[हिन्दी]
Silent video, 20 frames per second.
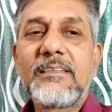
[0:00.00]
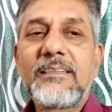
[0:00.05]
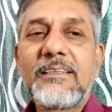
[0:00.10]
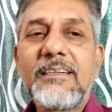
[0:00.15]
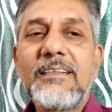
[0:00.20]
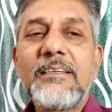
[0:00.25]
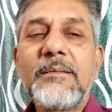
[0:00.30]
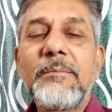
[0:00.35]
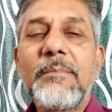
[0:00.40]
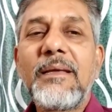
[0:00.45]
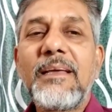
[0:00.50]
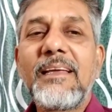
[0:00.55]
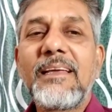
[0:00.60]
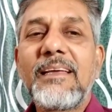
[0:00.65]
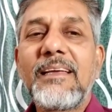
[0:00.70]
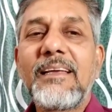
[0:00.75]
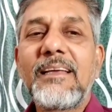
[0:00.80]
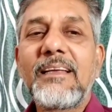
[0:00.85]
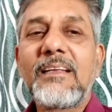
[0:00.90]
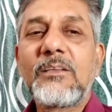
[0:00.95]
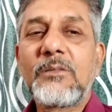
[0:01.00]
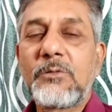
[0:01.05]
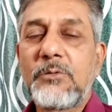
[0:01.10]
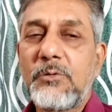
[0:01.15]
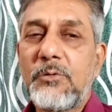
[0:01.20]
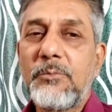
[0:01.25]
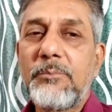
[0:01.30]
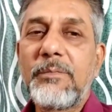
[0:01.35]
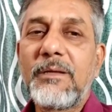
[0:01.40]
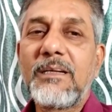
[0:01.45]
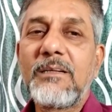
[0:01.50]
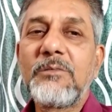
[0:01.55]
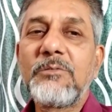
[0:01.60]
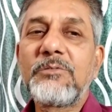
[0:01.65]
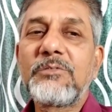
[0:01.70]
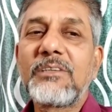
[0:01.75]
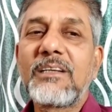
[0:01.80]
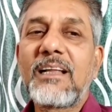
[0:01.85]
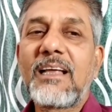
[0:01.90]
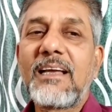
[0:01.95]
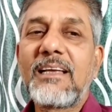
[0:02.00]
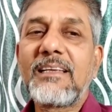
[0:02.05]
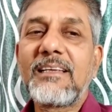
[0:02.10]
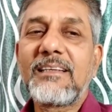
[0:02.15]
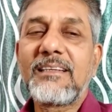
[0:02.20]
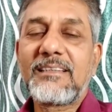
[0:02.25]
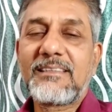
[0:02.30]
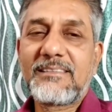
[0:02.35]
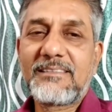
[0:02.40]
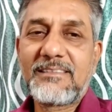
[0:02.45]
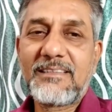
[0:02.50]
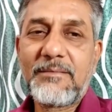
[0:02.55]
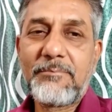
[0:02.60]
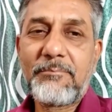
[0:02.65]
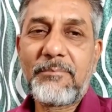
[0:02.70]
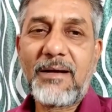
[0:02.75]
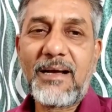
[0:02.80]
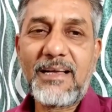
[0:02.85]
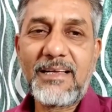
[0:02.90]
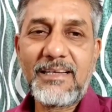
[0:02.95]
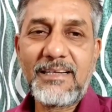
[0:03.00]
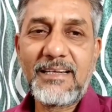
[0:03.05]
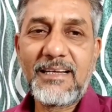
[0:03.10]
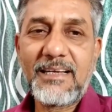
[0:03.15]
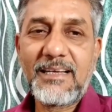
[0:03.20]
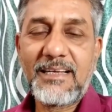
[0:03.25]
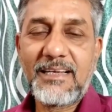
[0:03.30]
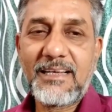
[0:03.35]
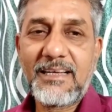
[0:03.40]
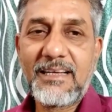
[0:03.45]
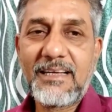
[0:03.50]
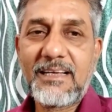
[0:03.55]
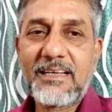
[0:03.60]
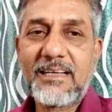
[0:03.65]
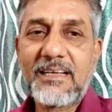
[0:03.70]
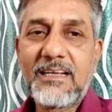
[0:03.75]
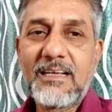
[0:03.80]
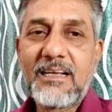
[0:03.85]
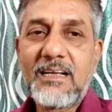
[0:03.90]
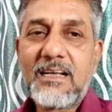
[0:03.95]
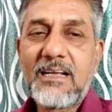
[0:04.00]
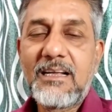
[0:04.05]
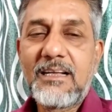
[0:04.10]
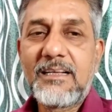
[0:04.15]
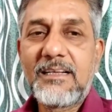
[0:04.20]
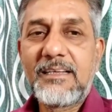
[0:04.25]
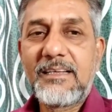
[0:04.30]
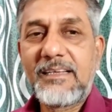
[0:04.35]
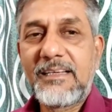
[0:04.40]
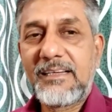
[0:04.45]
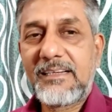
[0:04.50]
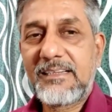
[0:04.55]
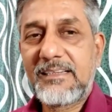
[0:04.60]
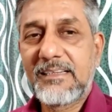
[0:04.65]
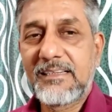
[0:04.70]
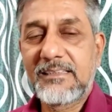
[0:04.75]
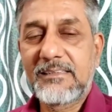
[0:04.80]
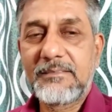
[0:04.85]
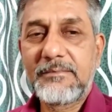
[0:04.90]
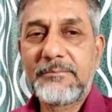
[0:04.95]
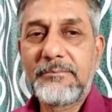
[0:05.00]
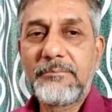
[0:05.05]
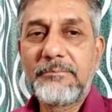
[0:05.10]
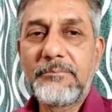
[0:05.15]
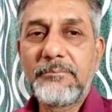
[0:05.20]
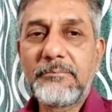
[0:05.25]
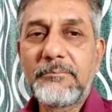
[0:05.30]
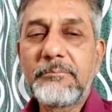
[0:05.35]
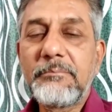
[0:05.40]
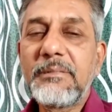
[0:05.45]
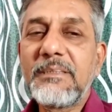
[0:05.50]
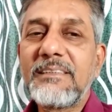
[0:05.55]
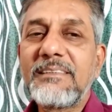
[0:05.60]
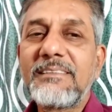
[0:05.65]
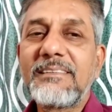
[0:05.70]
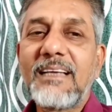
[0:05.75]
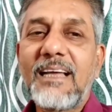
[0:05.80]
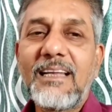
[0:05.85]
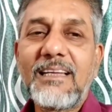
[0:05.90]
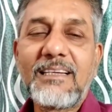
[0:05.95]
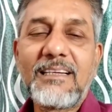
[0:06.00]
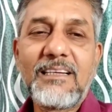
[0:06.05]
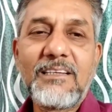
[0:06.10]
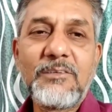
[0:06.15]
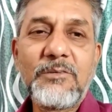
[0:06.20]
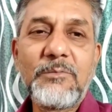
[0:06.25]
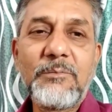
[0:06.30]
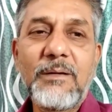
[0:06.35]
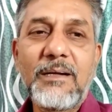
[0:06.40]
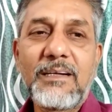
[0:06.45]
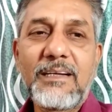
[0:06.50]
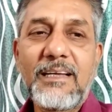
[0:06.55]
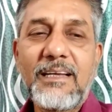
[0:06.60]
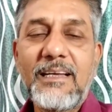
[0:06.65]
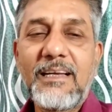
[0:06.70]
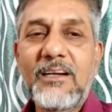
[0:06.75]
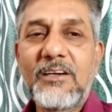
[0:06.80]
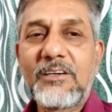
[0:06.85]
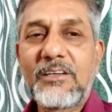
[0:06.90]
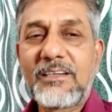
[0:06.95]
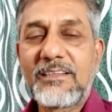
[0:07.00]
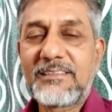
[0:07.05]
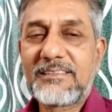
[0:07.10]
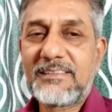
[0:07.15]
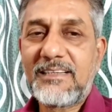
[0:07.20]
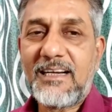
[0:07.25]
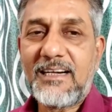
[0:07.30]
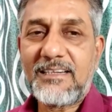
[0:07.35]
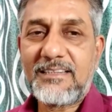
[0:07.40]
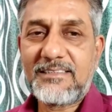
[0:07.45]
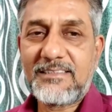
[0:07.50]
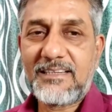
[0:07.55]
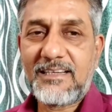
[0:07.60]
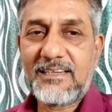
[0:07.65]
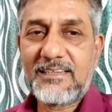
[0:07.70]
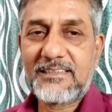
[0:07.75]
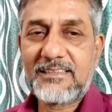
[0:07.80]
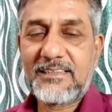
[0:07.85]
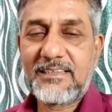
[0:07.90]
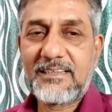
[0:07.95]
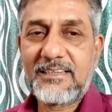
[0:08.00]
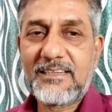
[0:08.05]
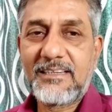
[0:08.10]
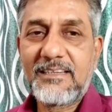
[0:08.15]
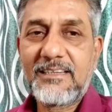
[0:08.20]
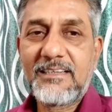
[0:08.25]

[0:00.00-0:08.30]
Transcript: तीन में दो बेगूसराय से पाए गए हैं एक 20 साल के युवक हैं और एक 60 साल के